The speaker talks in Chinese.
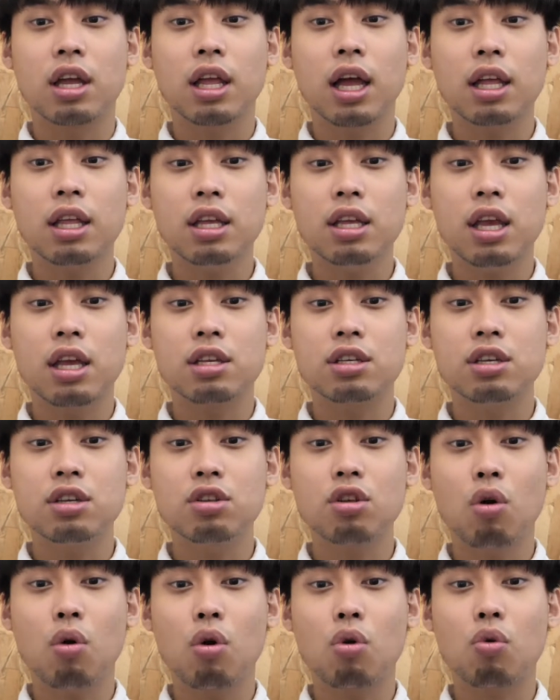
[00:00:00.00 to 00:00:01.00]
他的眼睛
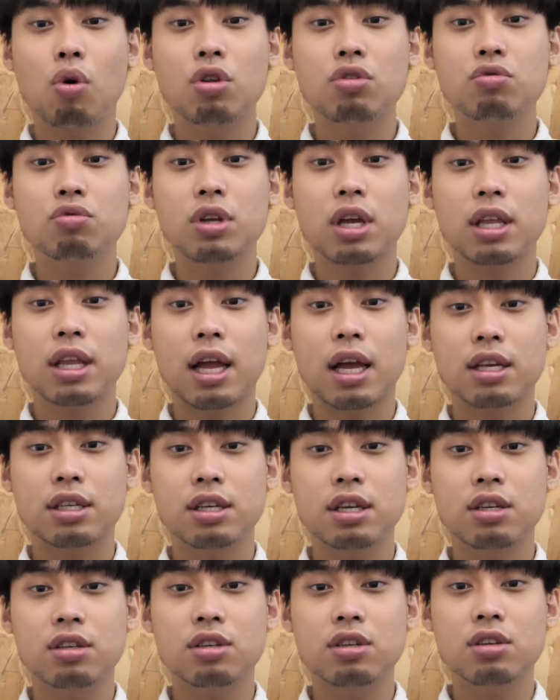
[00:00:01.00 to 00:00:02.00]
都会关注在哪
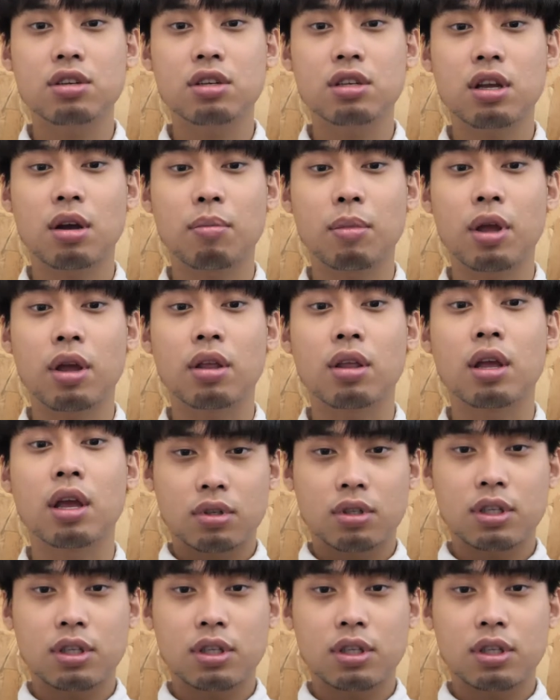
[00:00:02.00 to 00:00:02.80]
些事上面。